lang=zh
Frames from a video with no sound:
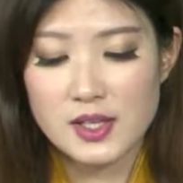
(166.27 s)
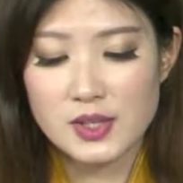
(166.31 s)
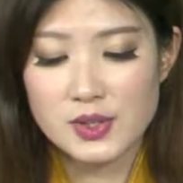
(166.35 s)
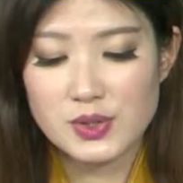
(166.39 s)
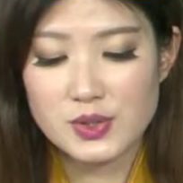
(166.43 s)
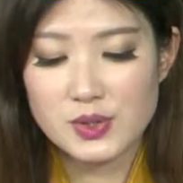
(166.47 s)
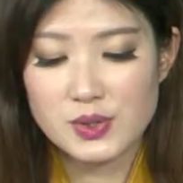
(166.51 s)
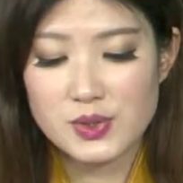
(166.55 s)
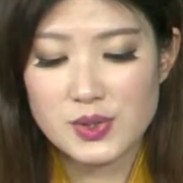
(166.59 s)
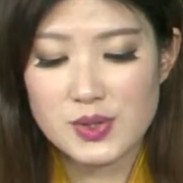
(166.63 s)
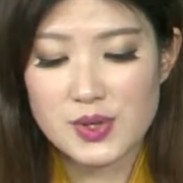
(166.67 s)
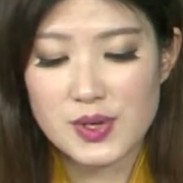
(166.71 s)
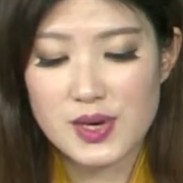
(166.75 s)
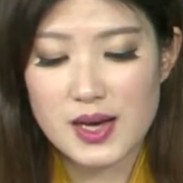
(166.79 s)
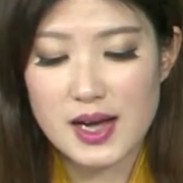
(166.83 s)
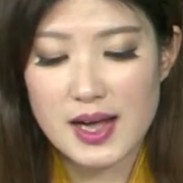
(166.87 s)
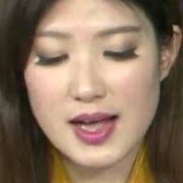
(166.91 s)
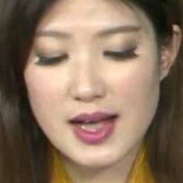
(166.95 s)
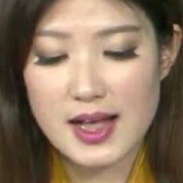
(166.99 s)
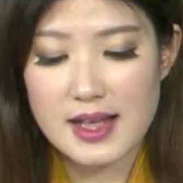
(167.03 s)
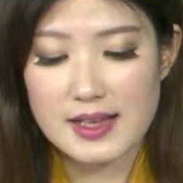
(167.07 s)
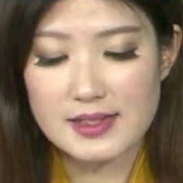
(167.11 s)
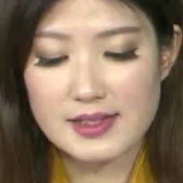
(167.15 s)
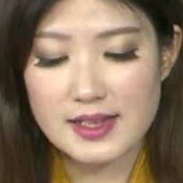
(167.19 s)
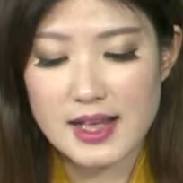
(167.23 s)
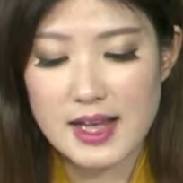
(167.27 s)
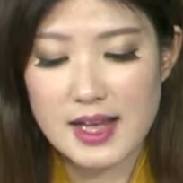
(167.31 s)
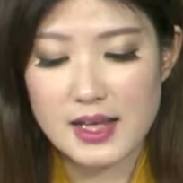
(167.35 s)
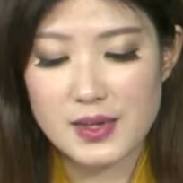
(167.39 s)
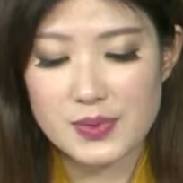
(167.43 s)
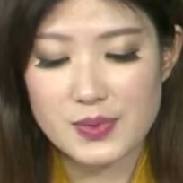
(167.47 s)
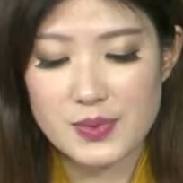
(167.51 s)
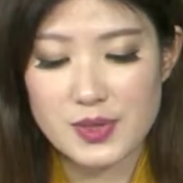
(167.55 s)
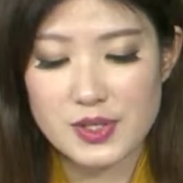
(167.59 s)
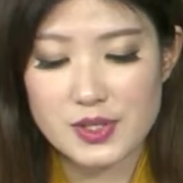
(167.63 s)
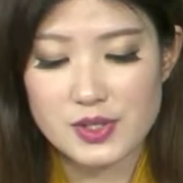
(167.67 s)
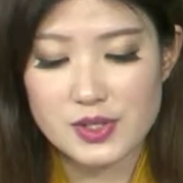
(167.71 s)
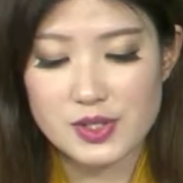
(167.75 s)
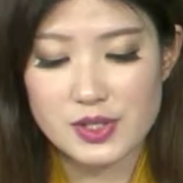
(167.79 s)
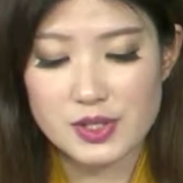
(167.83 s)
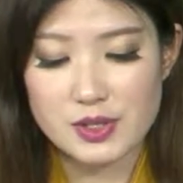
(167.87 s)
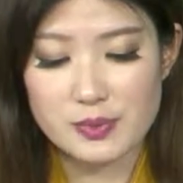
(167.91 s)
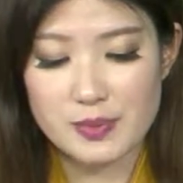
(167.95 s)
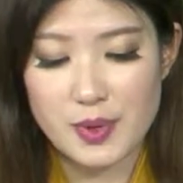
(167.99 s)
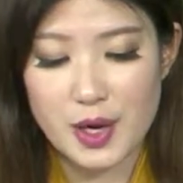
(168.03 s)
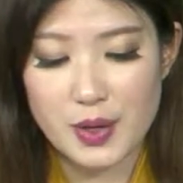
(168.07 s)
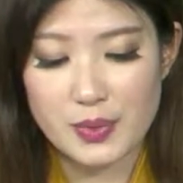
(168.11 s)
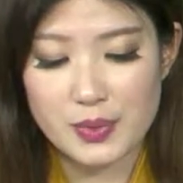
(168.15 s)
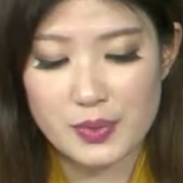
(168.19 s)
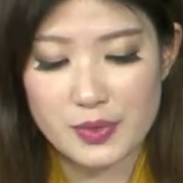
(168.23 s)
如果按纳原址
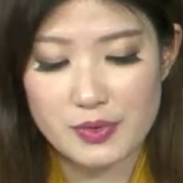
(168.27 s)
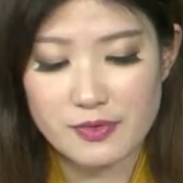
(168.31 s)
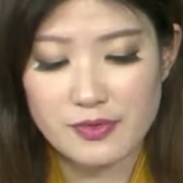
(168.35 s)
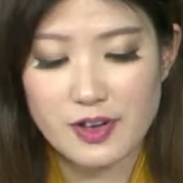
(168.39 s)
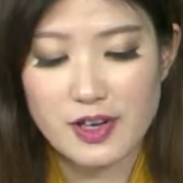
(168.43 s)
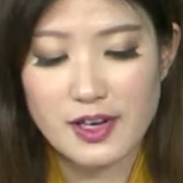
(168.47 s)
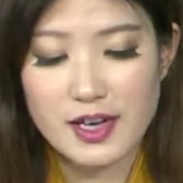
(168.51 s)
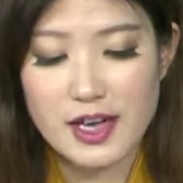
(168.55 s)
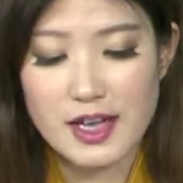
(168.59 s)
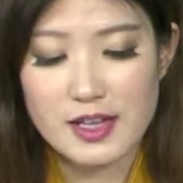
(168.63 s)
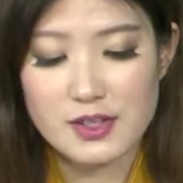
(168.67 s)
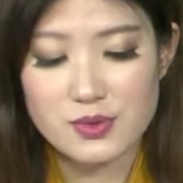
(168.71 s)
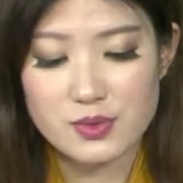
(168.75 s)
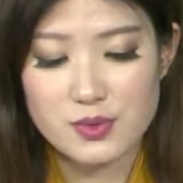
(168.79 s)
保育方案，